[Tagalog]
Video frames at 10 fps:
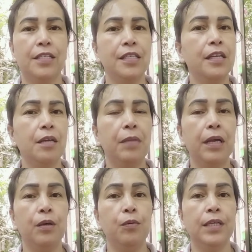Hindi
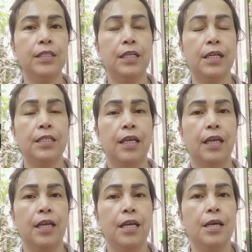maiiwasan kasi
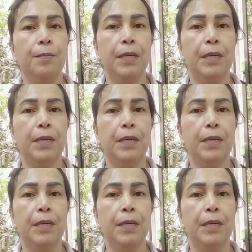may